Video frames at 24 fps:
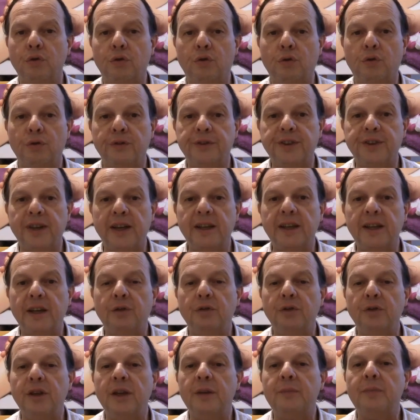conseils à
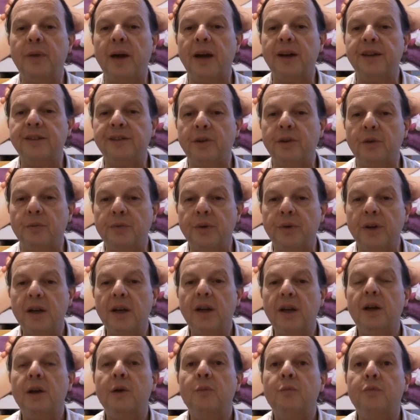donner par exemple
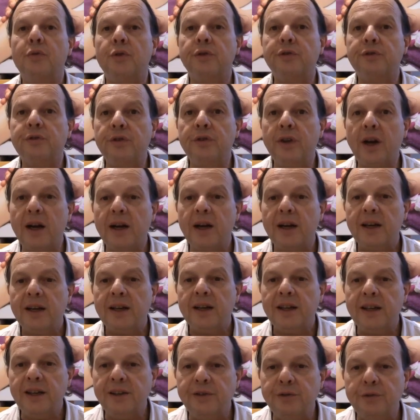Pour cela,
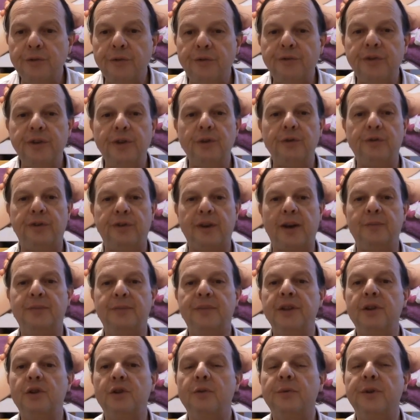il suffit de faire un
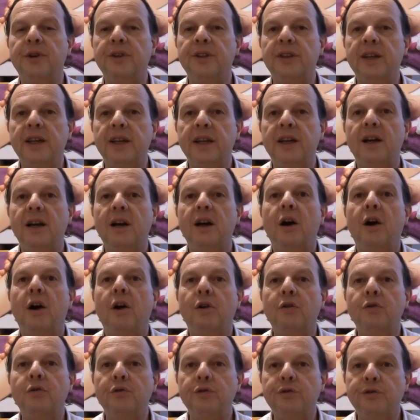petit commentaire
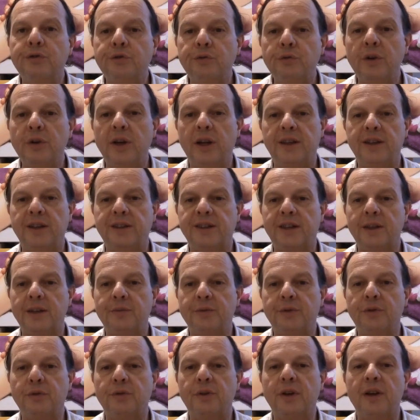en dessous de la
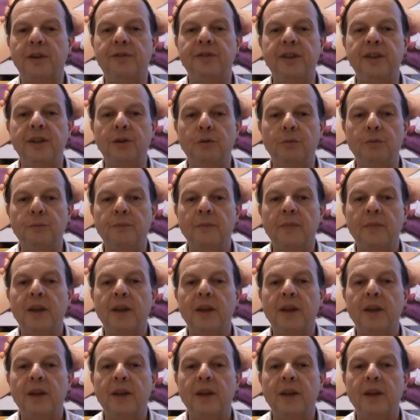description de la vidéo.